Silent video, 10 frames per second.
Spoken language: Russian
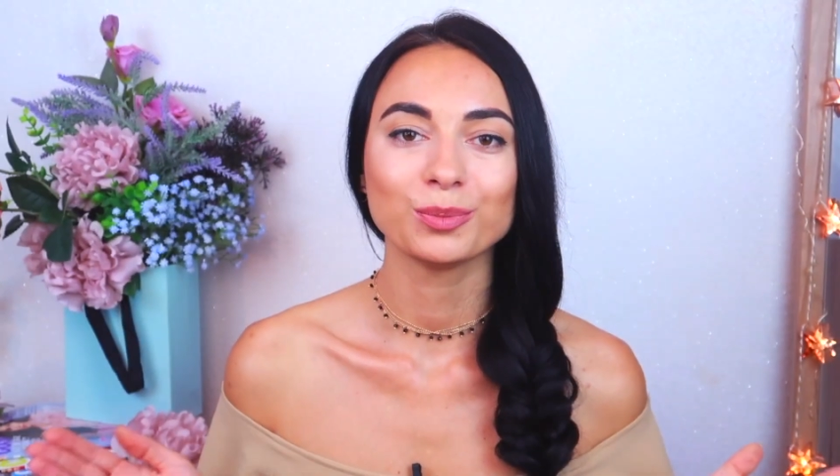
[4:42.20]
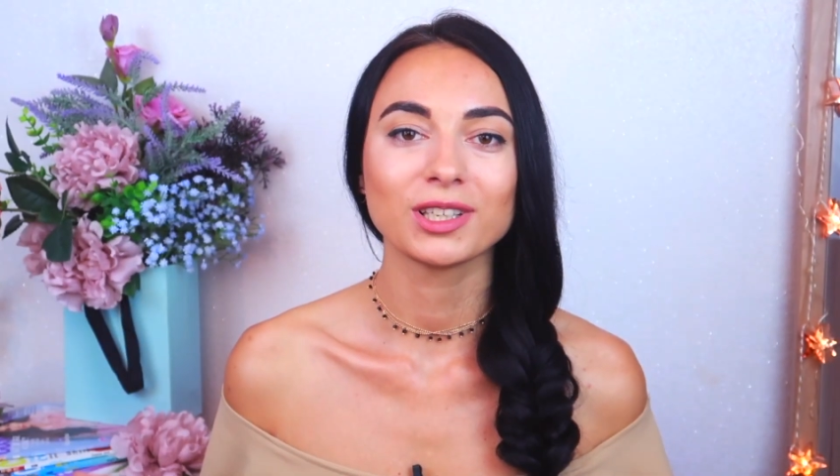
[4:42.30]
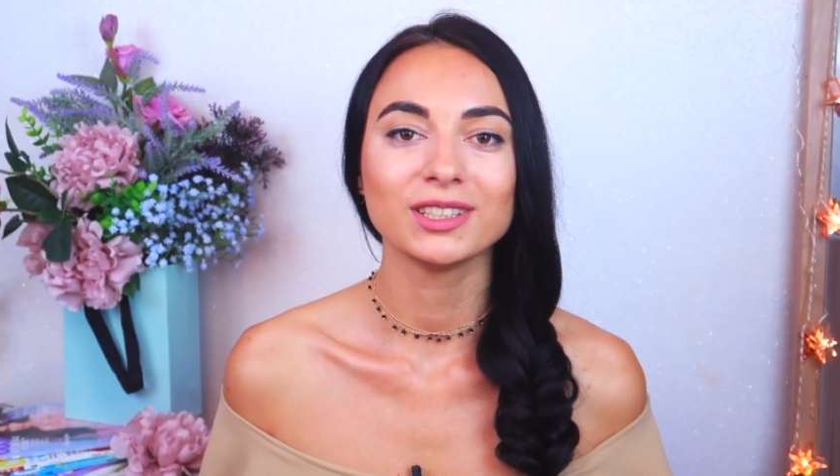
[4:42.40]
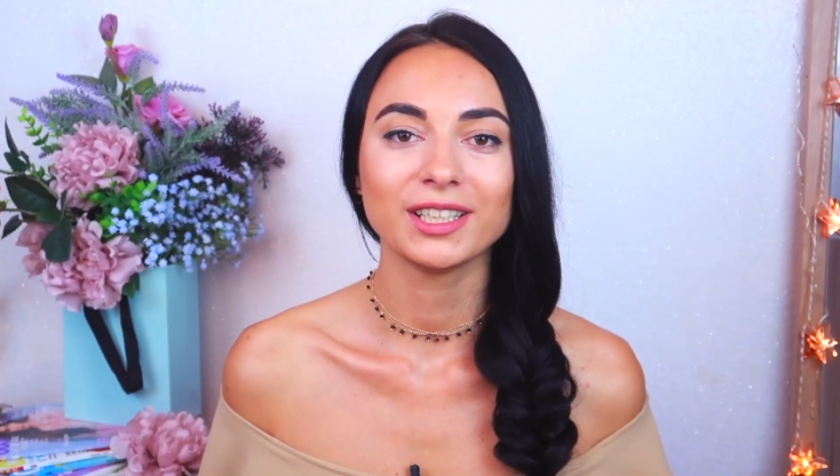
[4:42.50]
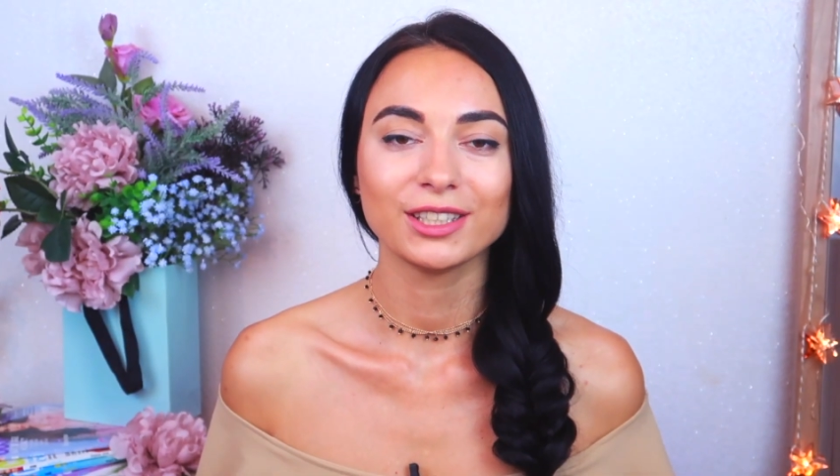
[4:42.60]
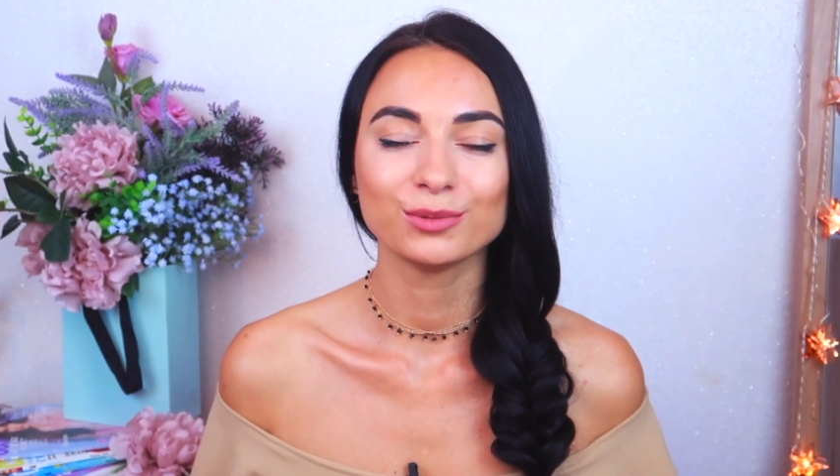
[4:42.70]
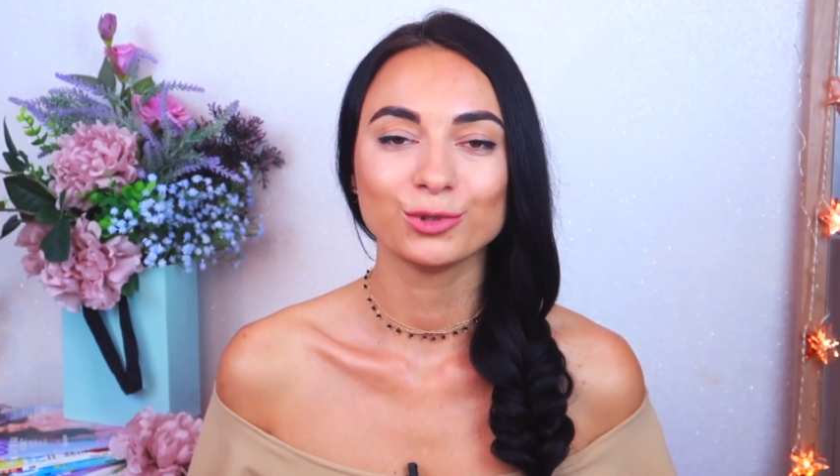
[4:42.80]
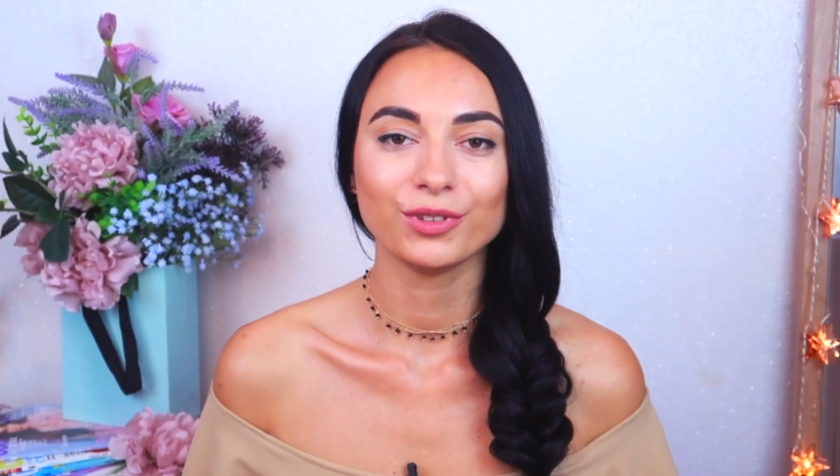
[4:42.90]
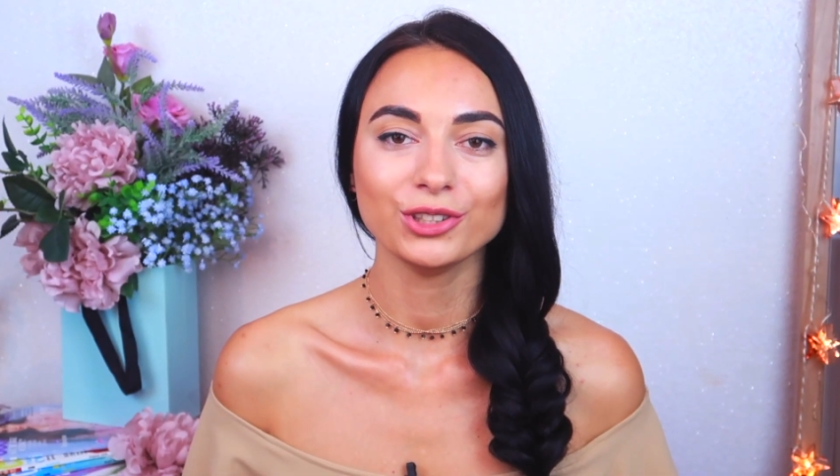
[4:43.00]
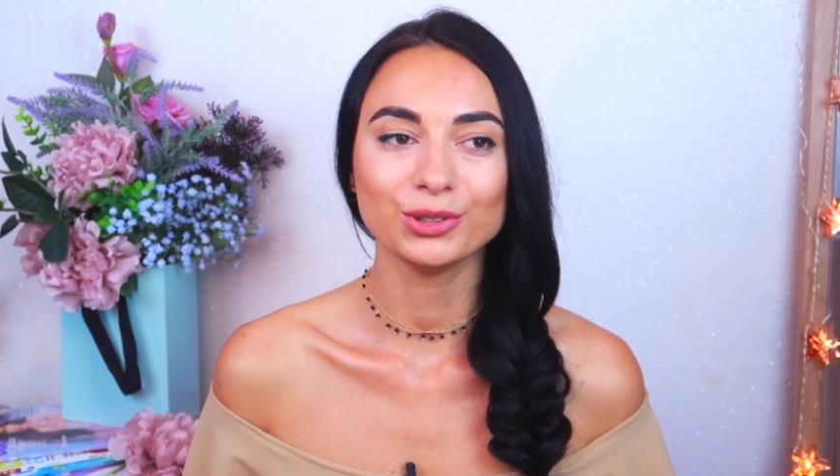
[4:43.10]
что благодаря
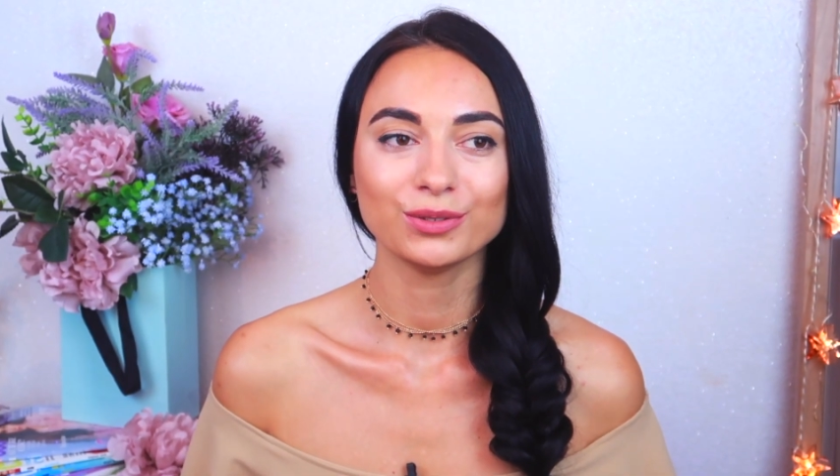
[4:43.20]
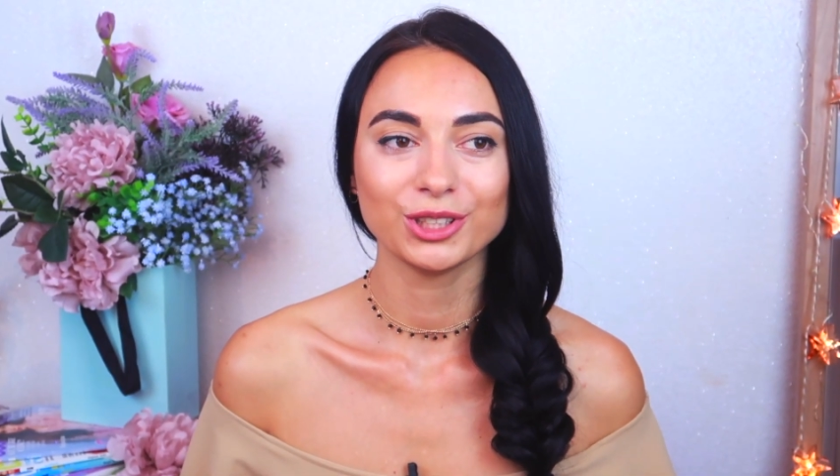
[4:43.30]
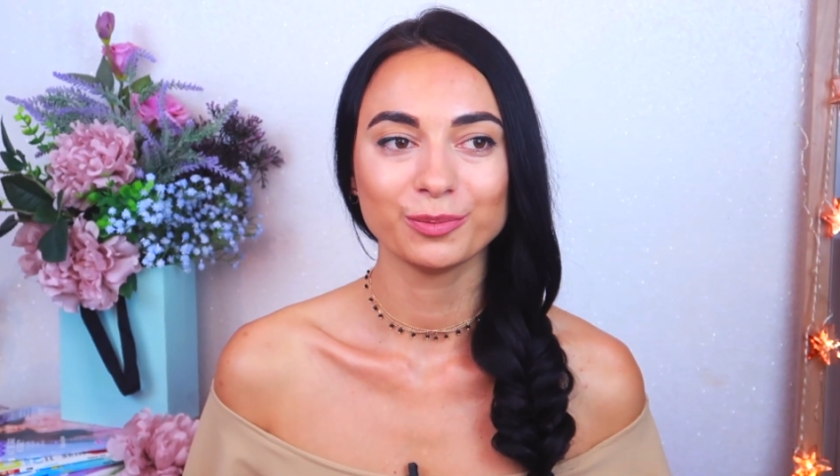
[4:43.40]
этому видео вы